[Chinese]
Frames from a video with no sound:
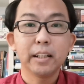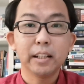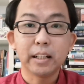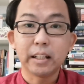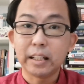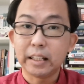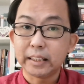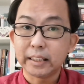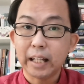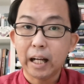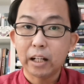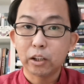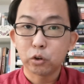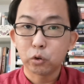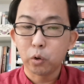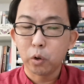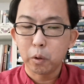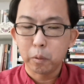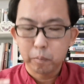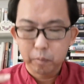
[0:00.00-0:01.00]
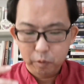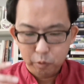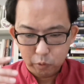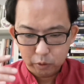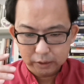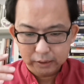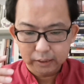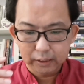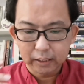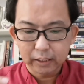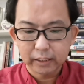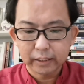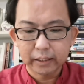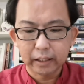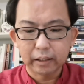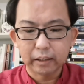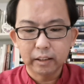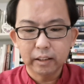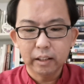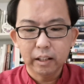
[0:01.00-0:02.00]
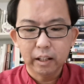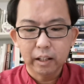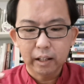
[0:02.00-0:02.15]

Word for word: 伊丽莎说：“我指着神，